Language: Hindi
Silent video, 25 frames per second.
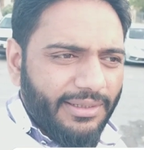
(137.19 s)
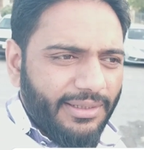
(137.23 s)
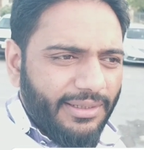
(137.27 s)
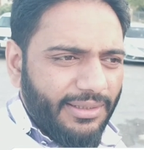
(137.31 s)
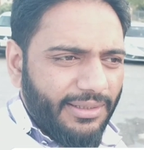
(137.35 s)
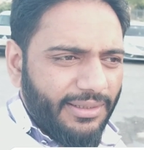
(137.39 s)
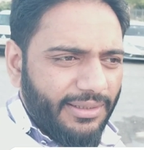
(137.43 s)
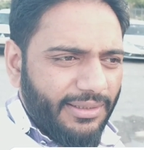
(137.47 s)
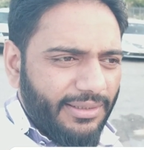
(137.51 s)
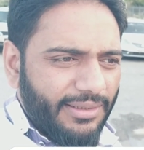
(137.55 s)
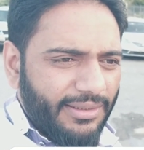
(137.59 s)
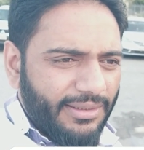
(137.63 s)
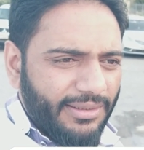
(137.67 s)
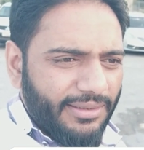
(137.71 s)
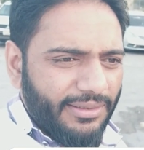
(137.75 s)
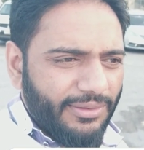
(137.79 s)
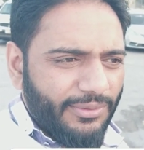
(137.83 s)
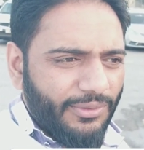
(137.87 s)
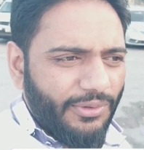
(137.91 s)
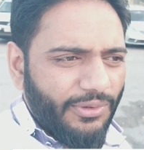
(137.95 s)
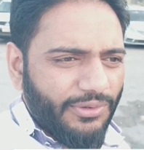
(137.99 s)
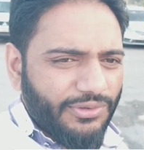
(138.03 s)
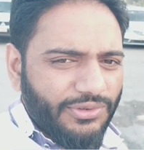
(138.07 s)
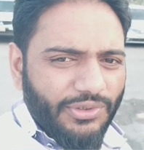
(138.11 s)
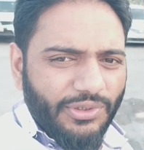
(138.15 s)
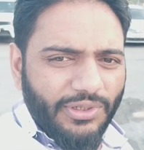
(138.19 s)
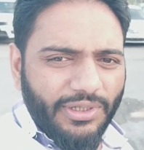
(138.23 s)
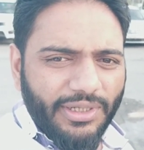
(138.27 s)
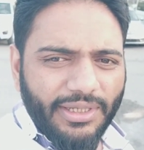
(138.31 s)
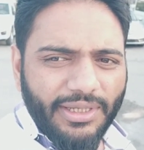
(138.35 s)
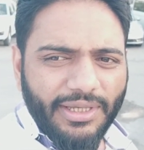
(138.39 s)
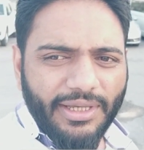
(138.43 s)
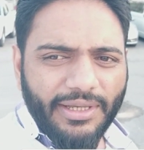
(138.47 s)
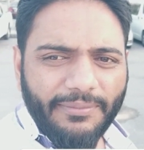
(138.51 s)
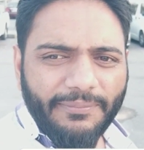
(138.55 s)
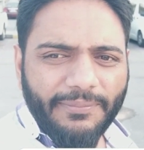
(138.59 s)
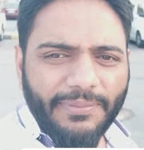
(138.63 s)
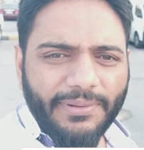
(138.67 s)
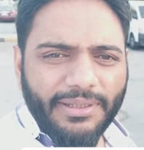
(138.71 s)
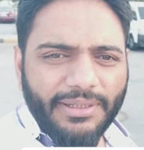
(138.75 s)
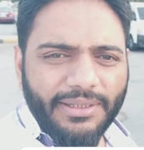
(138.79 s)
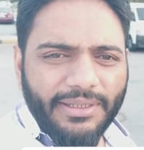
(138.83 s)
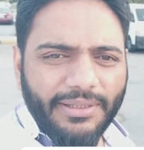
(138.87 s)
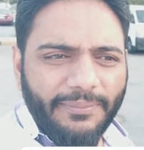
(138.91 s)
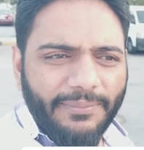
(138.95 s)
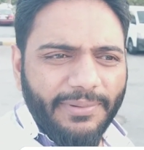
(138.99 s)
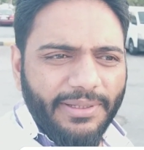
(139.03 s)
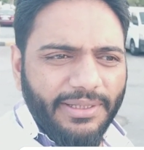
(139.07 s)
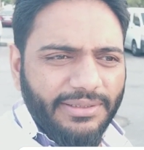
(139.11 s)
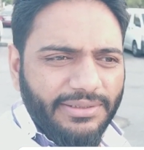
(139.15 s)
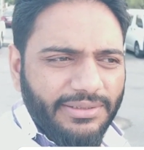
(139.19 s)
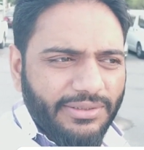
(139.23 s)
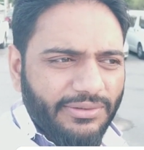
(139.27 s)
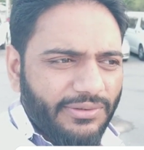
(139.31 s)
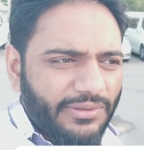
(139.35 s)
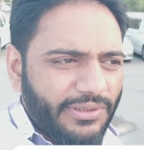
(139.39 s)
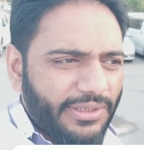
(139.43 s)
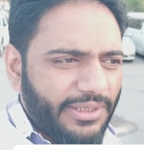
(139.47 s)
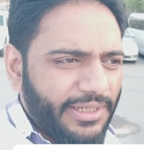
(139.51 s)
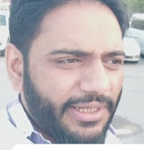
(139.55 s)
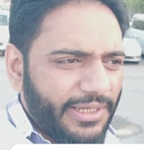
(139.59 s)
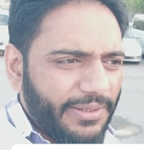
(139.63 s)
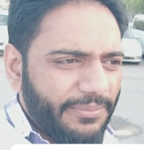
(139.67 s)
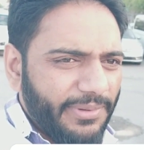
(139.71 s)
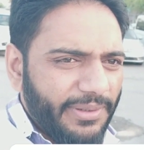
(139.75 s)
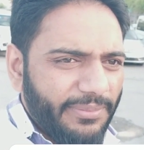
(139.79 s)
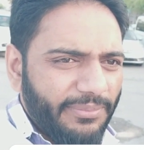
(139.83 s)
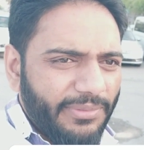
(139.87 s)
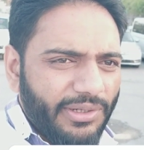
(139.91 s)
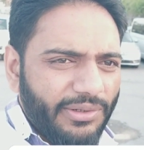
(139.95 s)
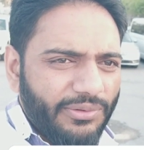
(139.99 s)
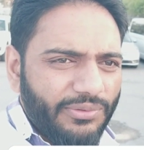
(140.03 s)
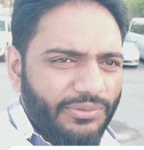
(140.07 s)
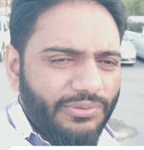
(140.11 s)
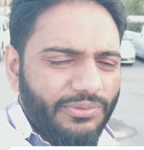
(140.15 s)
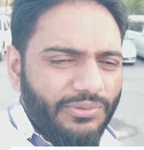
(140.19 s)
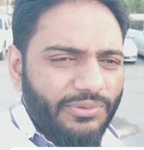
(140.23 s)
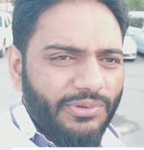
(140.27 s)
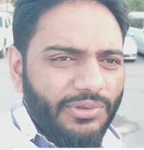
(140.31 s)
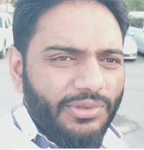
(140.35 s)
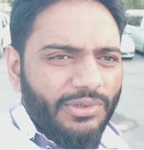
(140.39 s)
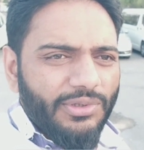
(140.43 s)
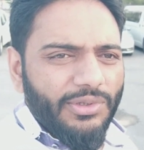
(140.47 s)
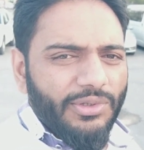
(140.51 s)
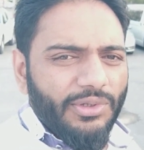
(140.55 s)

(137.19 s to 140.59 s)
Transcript: आ, लोग जो है यहाँ पर अभी जो एरिया में मैं हूँ